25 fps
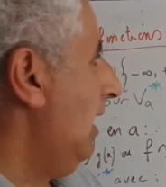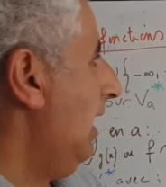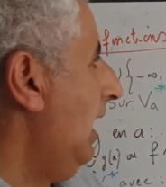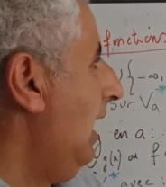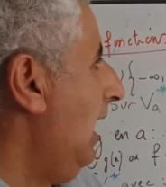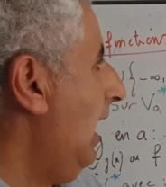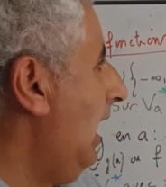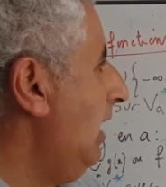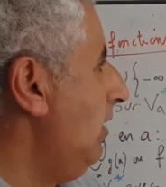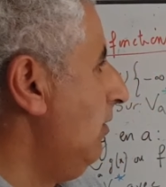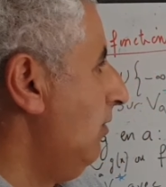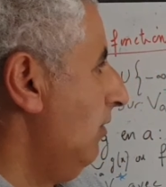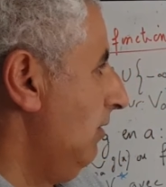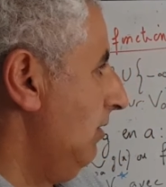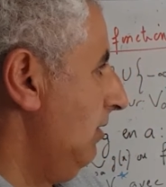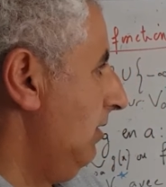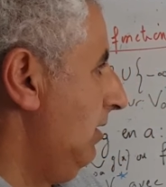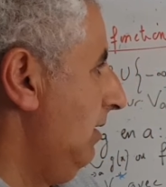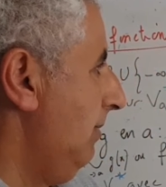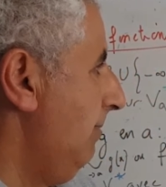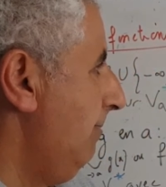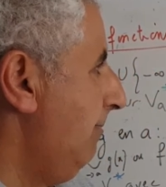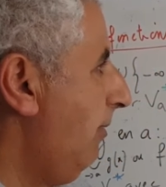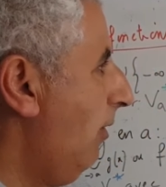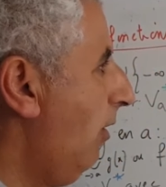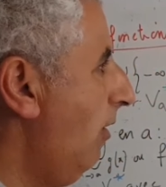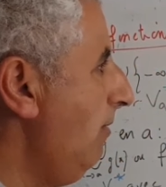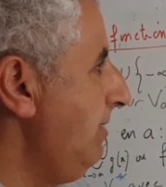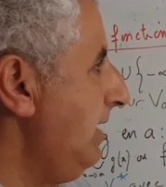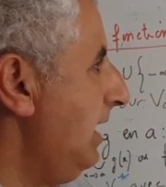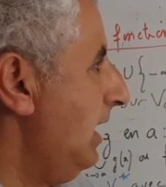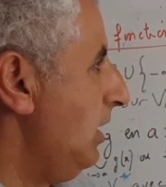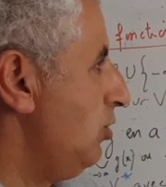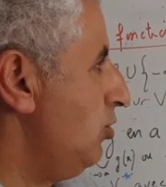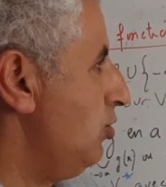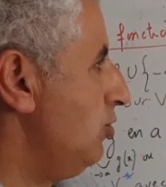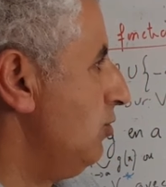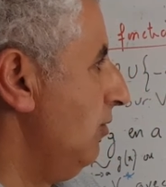Alors,
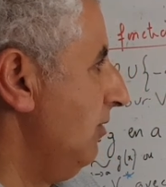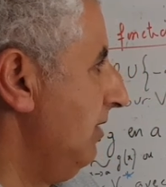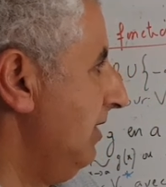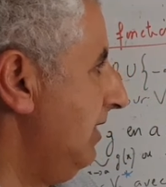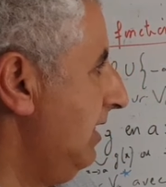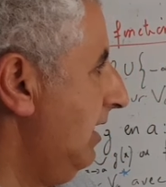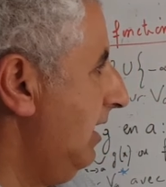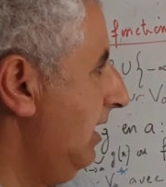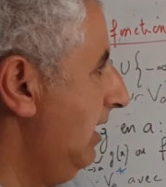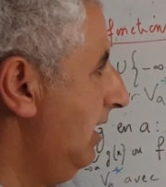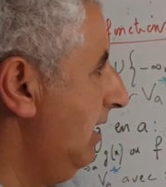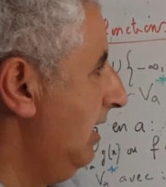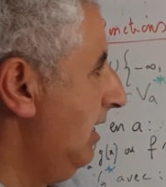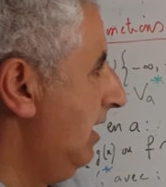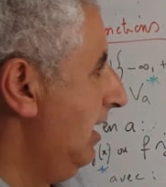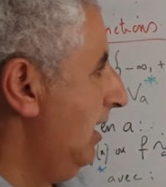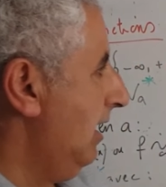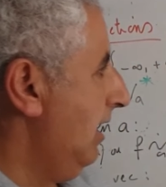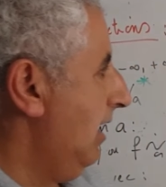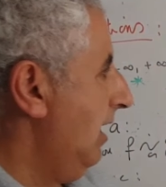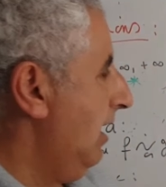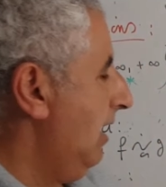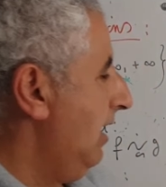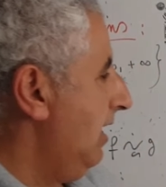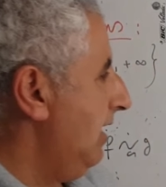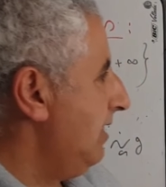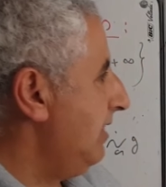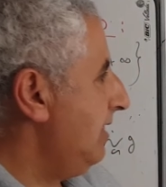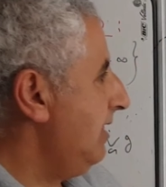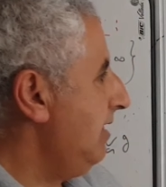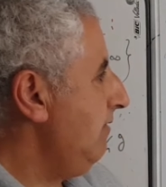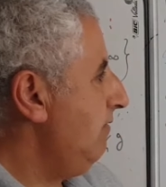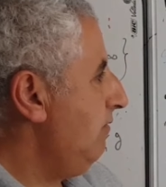première chose, si